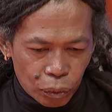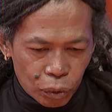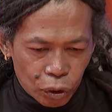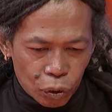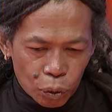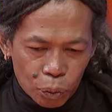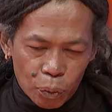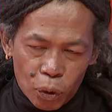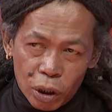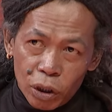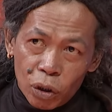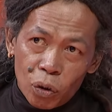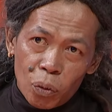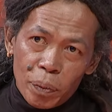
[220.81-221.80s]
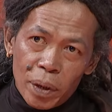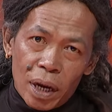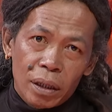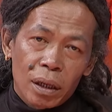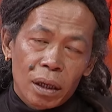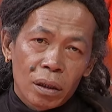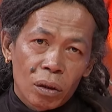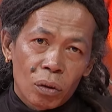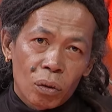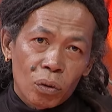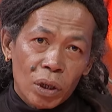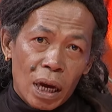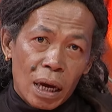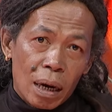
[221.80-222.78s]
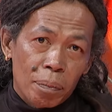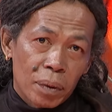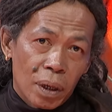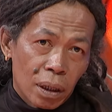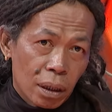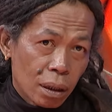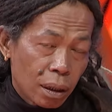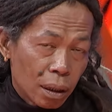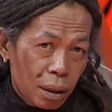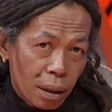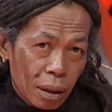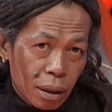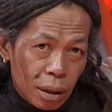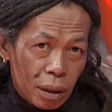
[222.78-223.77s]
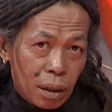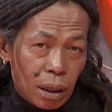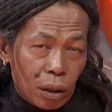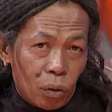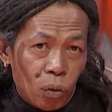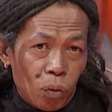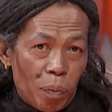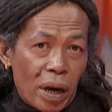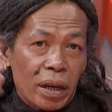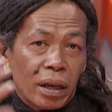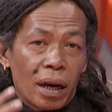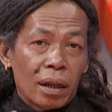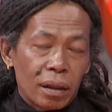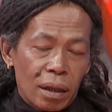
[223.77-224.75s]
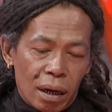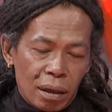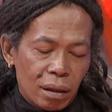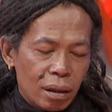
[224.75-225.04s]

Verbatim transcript: stroke bukan stroke biasa, stroke saraf dari dia itu lupa ingatan.